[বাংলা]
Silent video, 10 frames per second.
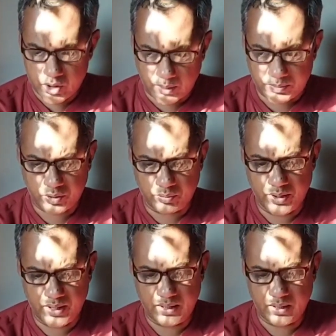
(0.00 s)

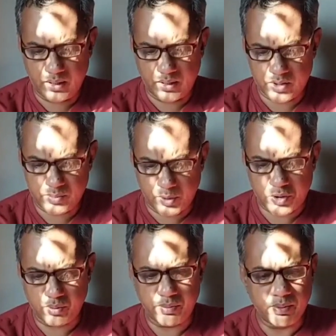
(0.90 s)
সবসময়ই
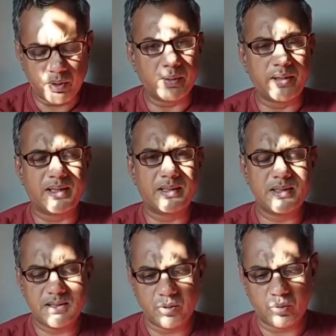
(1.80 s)
স্পষ্ট বিভিন্নভাবে
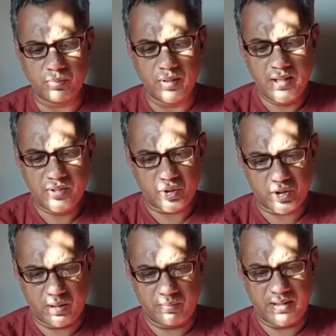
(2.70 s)
দেখেছি যেহেতু
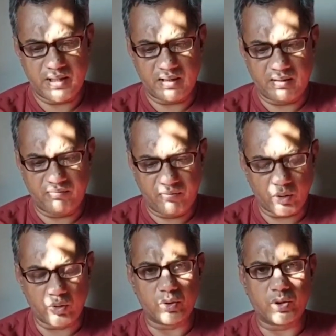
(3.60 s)
সোশ্যাল মিডিয়া
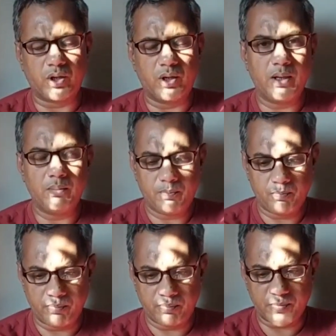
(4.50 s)
ফলো করতে হয়
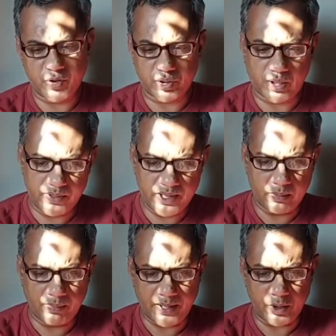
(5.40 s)
সোশ্যাল
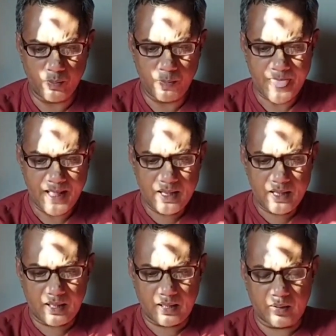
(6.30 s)
মিডিয়ার বাইরেও
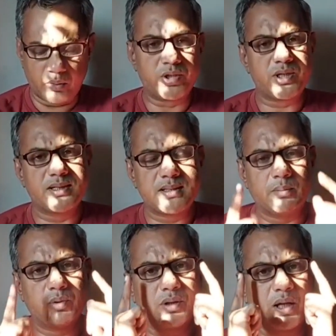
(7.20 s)
উদিশা
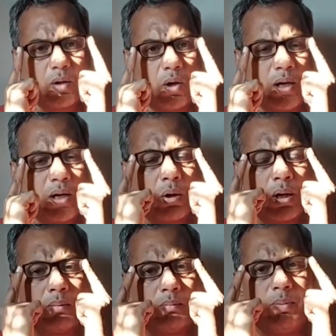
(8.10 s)
ইসলামও তার অনেক
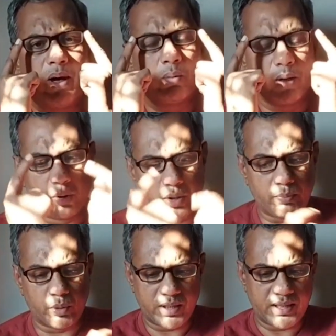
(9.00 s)
অনেক ভালো ভালো
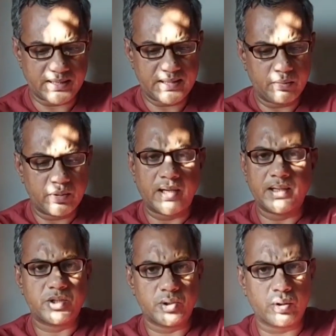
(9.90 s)
রিপোর্টিং আছে এবং
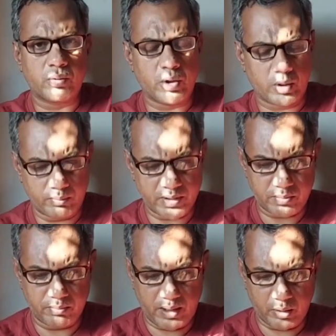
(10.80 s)
নারী ইস্যুতে উনি অনেক বেশ
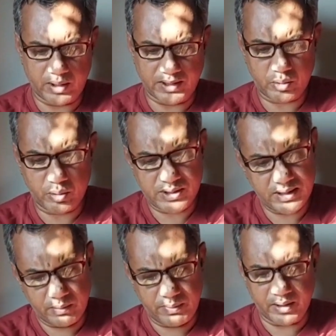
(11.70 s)
ভালো কাজ
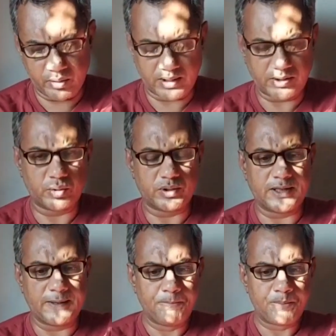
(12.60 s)
করেছেন এর বাইরেও কাজ করেছেন
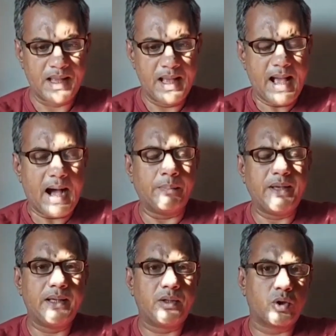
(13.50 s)
করেছেন
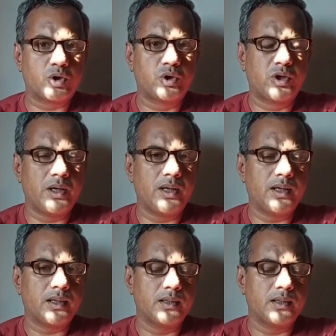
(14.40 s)
আমি এই টকশোটি